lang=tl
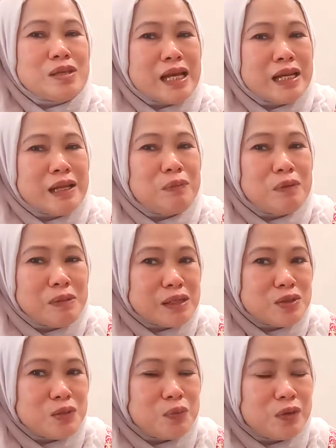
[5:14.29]
Sana po
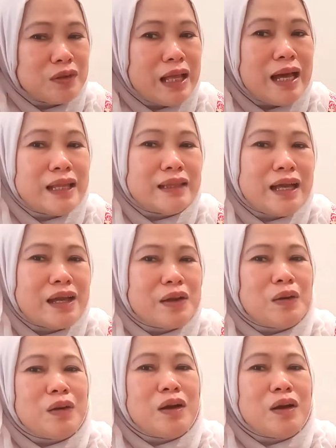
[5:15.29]
magsuportahan tayo.